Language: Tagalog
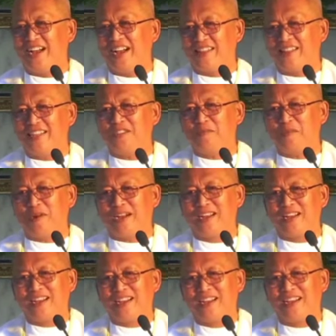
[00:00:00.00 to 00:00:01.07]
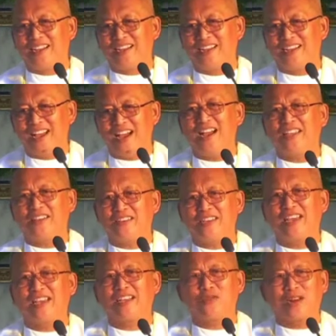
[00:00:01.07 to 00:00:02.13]
At least ba naagid
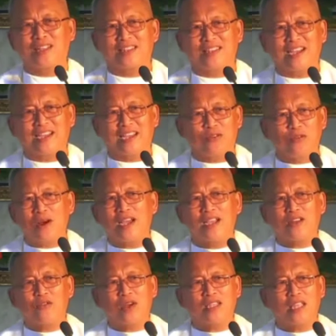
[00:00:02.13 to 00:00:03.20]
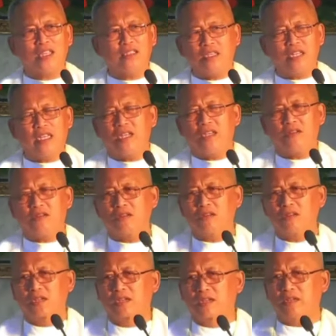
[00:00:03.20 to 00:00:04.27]
kay kwarta kay wa kay kwarta sa di
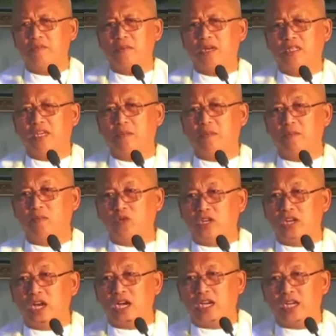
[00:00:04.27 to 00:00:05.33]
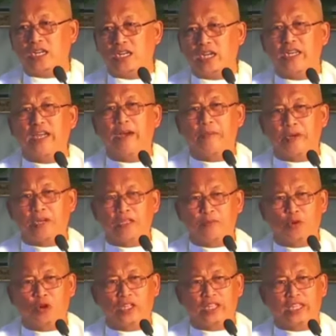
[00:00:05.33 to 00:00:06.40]
di magsilbi mo dagan ka diha pag
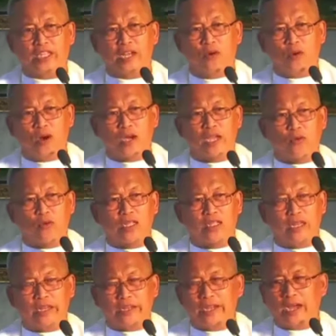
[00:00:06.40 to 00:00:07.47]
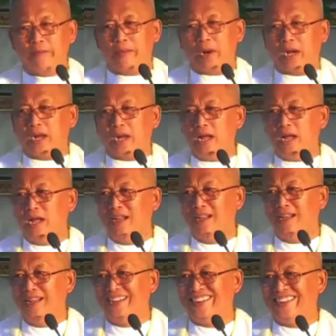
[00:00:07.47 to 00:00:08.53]
politika wa kay kwarta ni yabag ka.
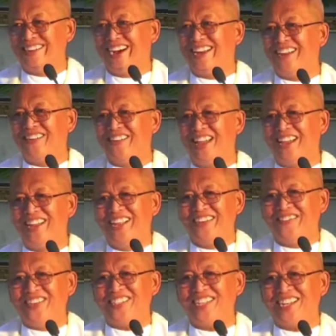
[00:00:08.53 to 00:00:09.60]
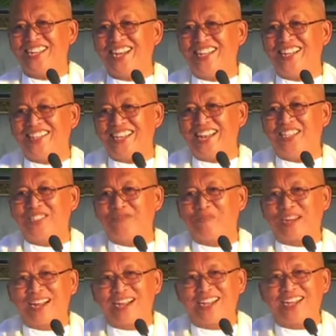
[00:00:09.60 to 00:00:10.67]
Ah, ano, ano, bisan gani tingali
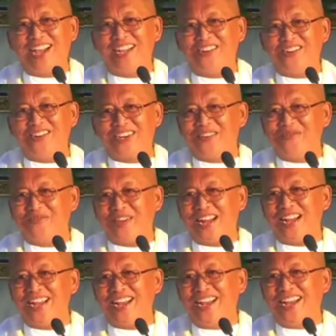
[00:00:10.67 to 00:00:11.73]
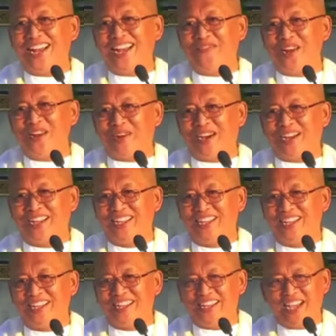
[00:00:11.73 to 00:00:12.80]
barangay no kani barangay level
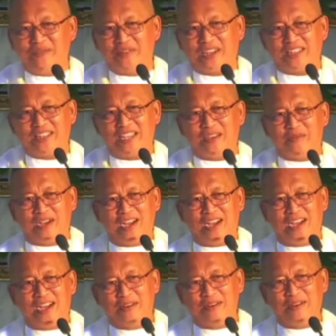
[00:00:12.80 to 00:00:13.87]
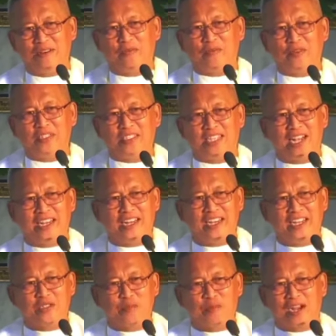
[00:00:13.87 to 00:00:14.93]
ba. Niya magitay mga official
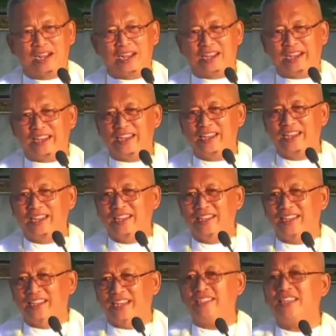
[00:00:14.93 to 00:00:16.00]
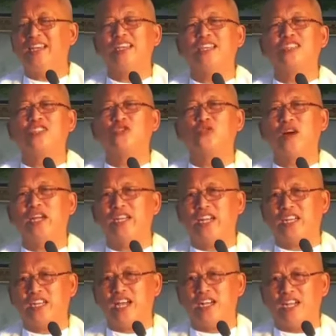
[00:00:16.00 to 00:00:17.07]
dinis barangay ay sige, suway
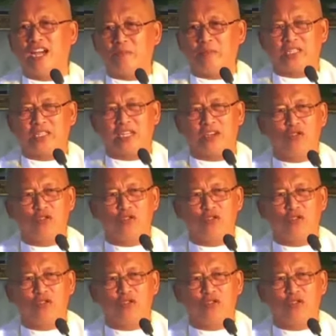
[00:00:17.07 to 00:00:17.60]
diagdagan, bisag